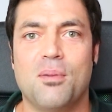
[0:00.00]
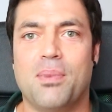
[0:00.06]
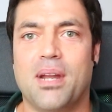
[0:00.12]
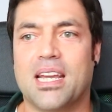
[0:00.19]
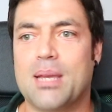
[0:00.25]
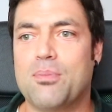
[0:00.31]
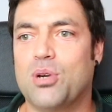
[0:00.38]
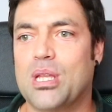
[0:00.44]

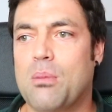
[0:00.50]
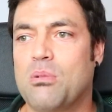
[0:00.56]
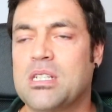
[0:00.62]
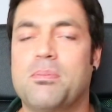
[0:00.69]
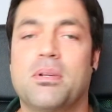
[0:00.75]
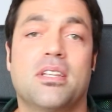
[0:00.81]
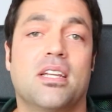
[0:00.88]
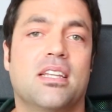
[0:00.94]
para que podamos
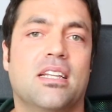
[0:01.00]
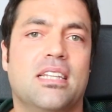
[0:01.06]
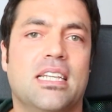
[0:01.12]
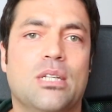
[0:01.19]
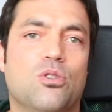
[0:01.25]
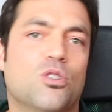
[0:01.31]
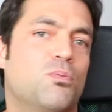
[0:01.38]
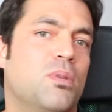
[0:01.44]
aprender de ti,
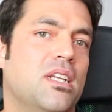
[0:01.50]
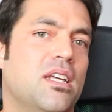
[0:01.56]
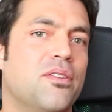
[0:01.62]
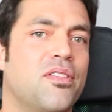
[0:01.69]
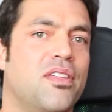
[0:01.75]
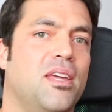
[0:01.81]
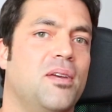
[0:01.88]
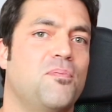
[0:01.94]
de tu
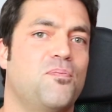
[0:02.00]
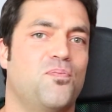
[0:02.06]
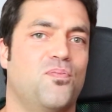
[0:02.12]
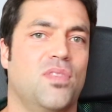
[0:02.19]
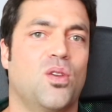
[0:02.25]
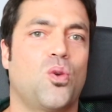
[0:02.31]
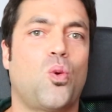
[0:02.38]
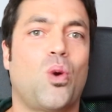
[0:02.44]
experiencia.
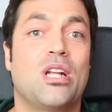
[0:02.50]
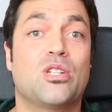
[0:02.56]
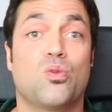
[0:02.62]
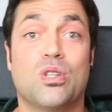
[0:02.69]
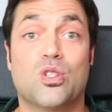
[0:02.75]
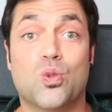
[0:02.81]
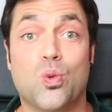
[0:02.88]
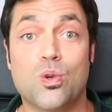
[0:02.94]
¿Cuál es
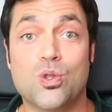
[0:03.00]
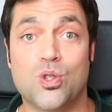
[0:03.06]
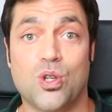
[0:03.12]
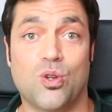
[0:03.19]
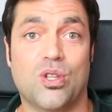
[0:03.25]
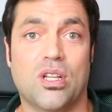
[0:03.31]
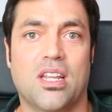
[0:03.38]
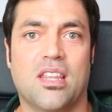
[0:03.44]
tu discurso
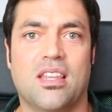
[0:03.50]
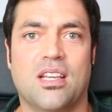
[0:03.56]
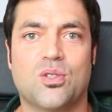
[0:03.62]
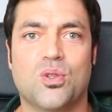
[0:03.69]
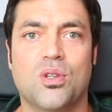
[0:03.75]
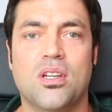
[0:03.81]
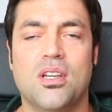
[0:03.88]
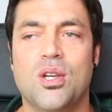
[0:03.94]
que
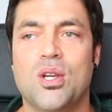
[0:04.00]
utilizas?